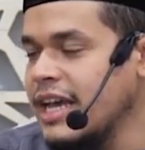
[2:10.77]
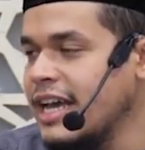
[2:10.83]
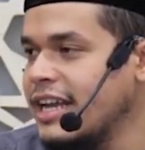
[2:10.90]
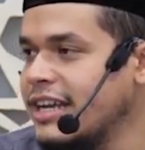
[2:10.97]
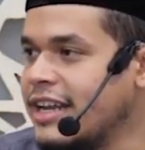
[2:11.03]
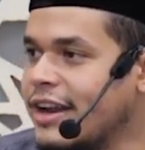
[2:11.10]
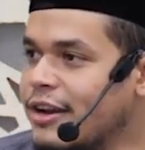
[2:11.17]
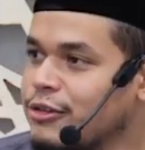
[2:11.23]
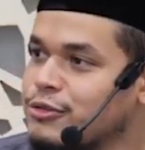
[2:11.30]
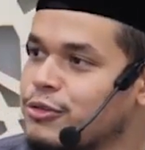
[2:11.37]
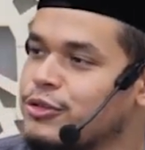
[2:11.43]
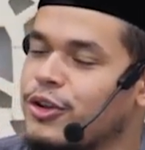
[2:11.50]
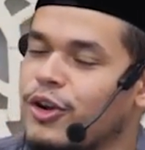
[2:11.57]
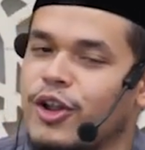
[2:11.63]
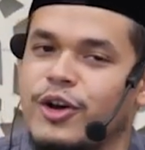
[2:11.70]
Dan Rasul
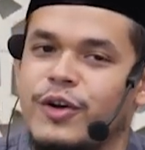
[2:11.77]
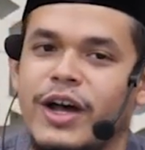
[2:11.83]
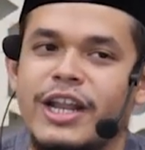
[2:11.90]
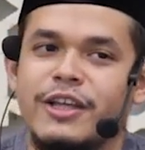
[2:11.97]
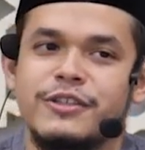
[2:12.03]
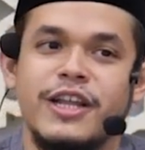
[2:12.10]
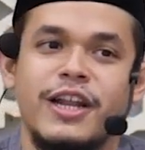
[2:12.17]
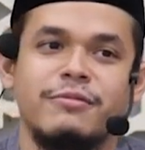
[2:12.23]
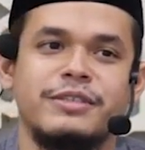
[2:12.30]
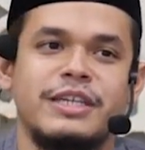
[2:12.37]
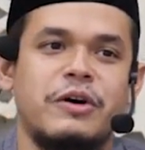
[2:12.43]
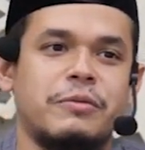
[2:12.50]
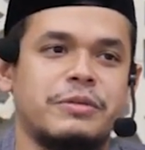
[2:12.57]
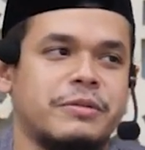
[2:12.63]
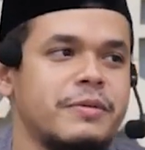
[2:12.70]
Shallallahu Alaihi Wasallam
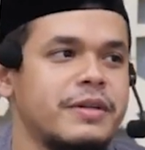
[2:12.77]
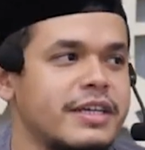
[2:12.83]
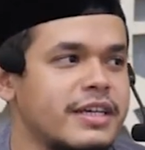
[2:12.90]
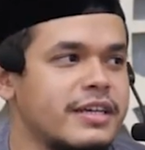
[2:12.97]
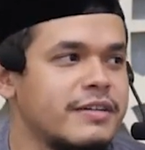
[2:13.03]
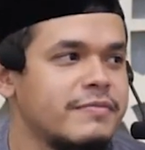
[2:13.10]
jawab sama dia.